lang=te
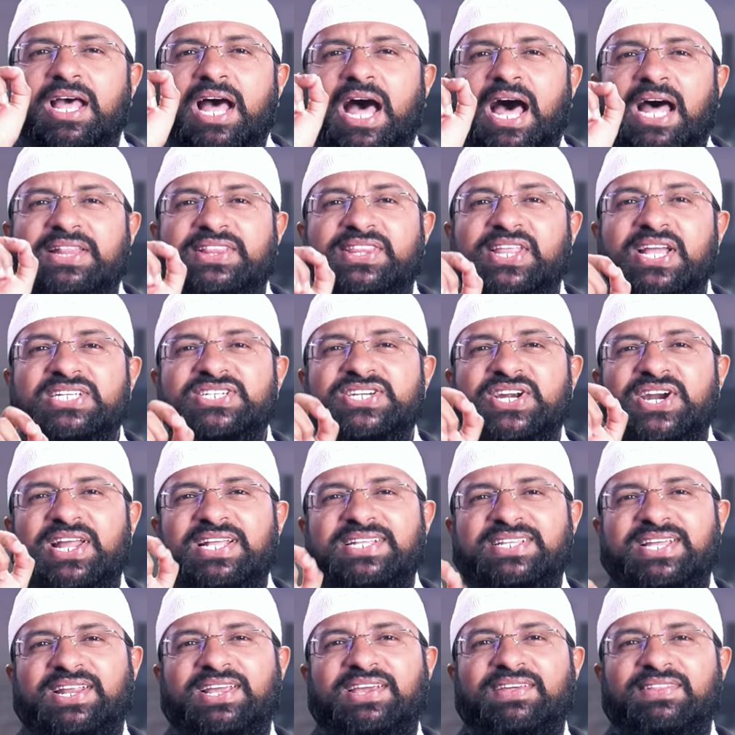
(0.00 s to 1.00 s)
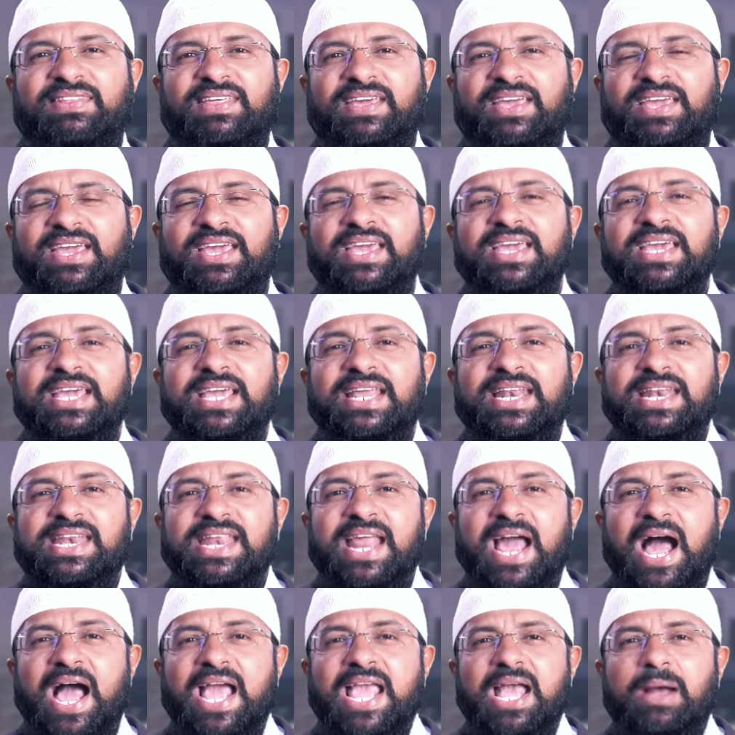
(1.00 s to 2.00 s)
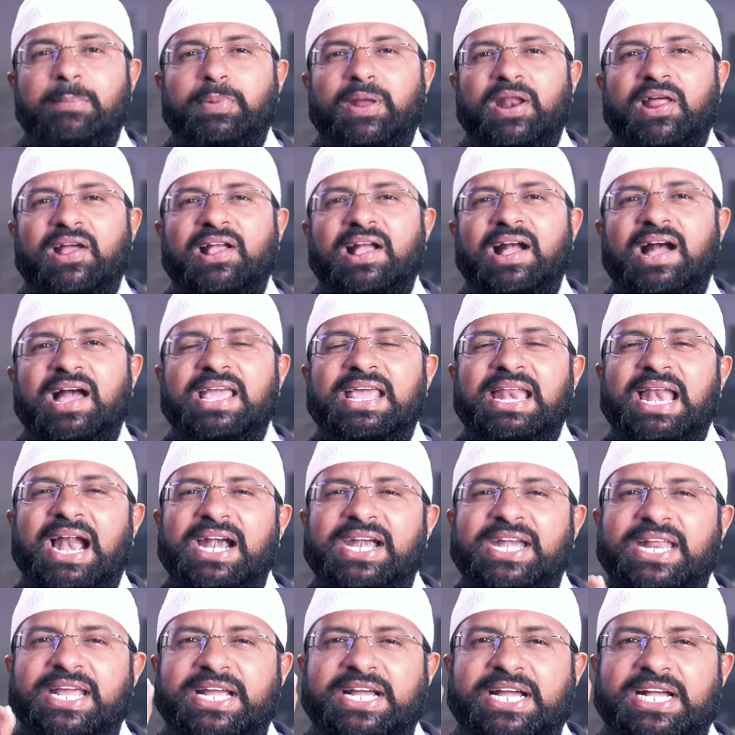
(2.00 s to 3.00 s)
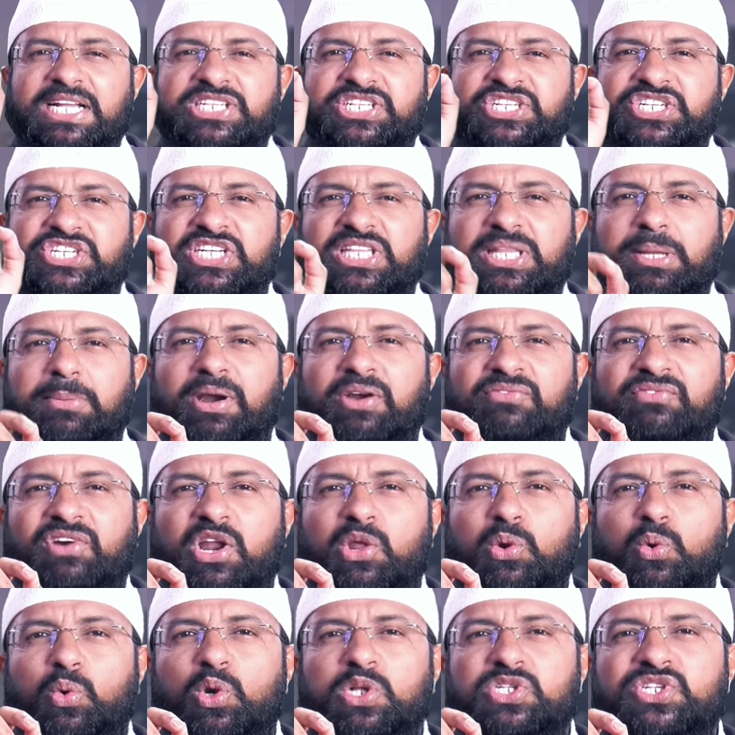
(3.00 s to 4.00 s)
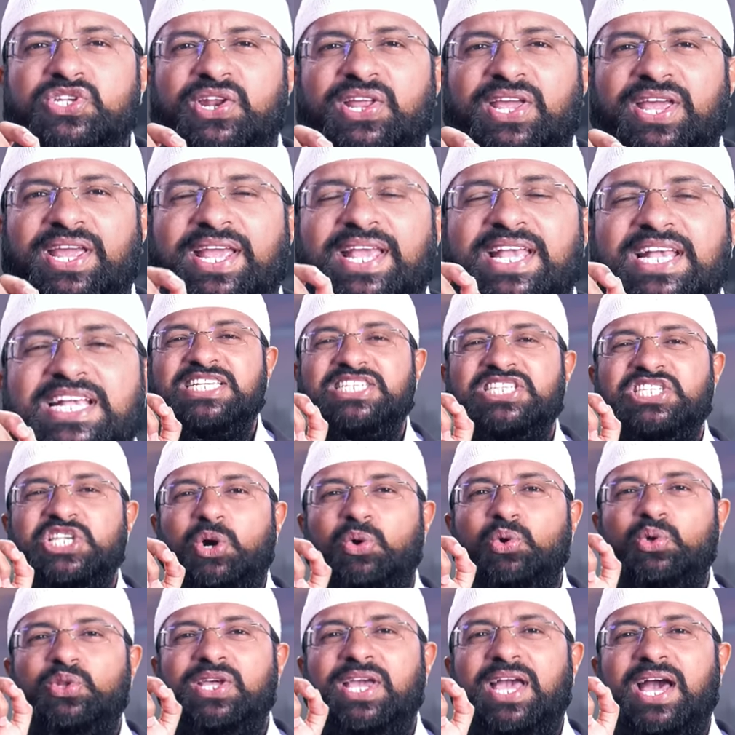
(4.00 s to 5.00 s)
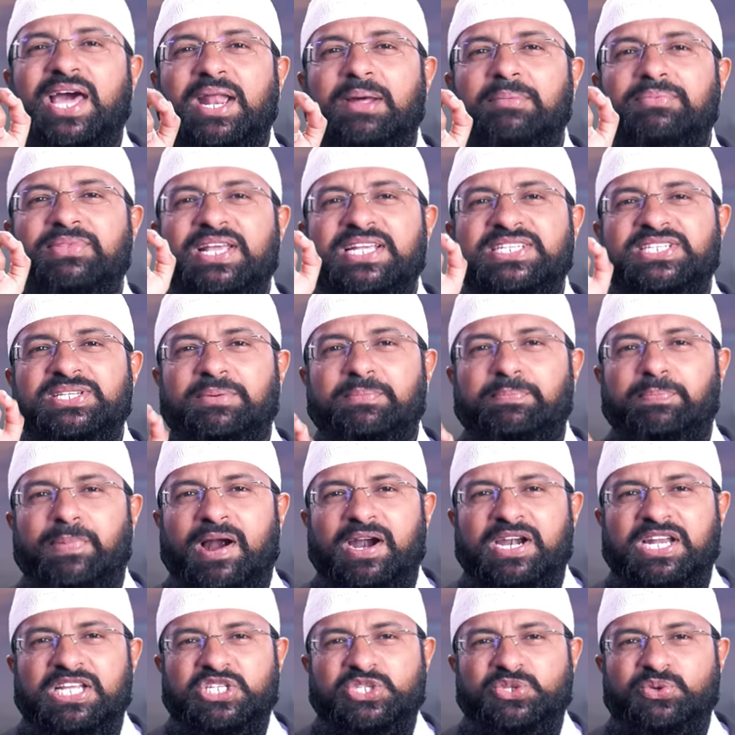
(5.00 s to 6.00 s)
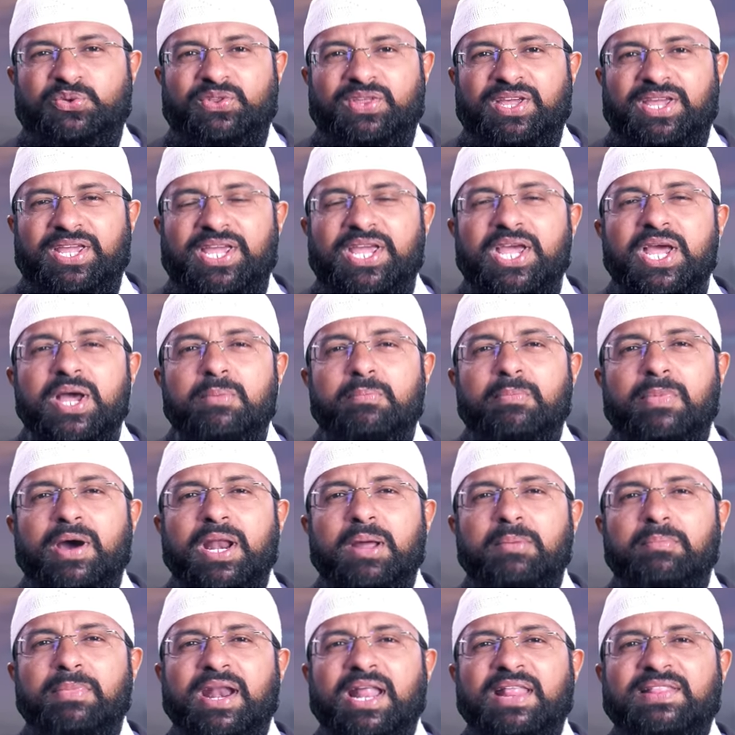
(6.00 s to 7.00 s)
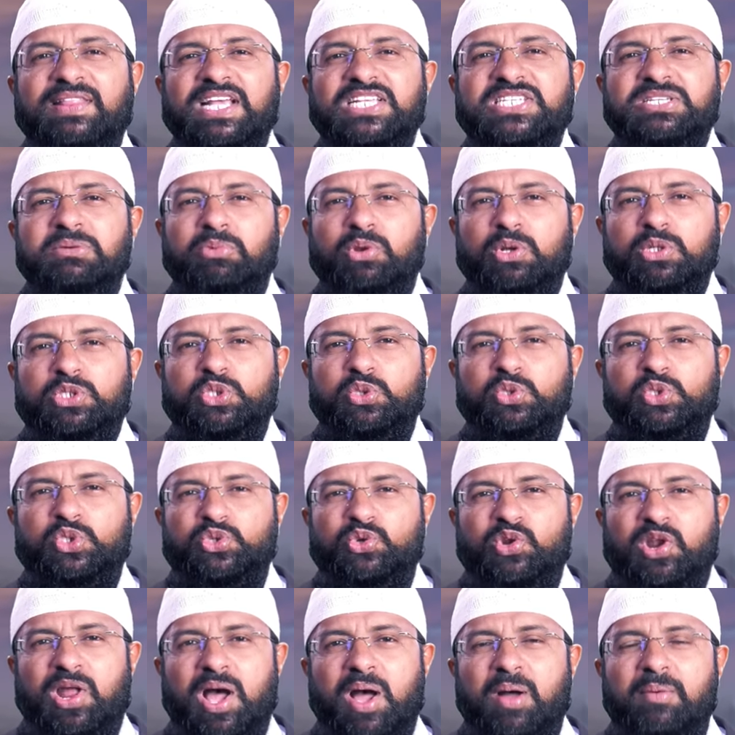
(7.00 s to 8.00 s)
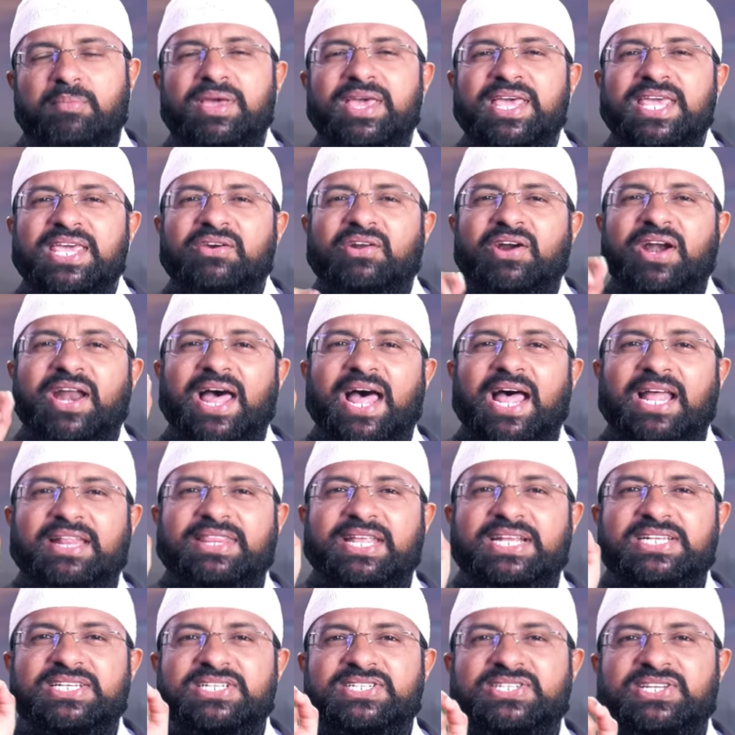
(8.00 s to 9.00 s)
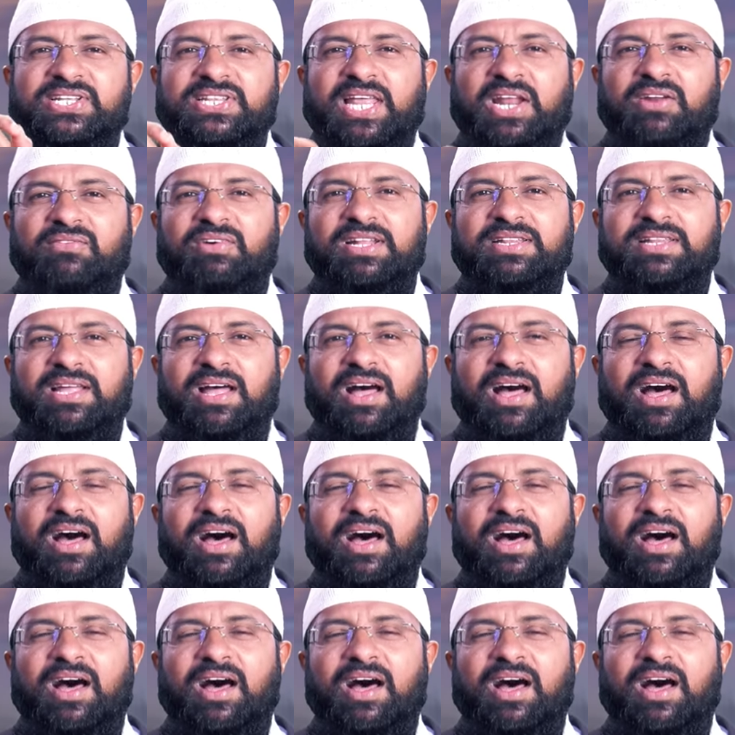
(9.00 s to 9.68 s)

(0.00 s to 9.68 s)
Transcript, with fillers: హత్య చేయడం జరిగింది న్యాయపరంగా ఇలాంటి ఖచ్చితమైనటువంటి రూల్స్ని సౌదీ అరబ్ దేశం పాటిస్తుంది మనం మన దేశంలో చూస్తున్నాం ఎవరైనా హత్య చేసిన తర్వాత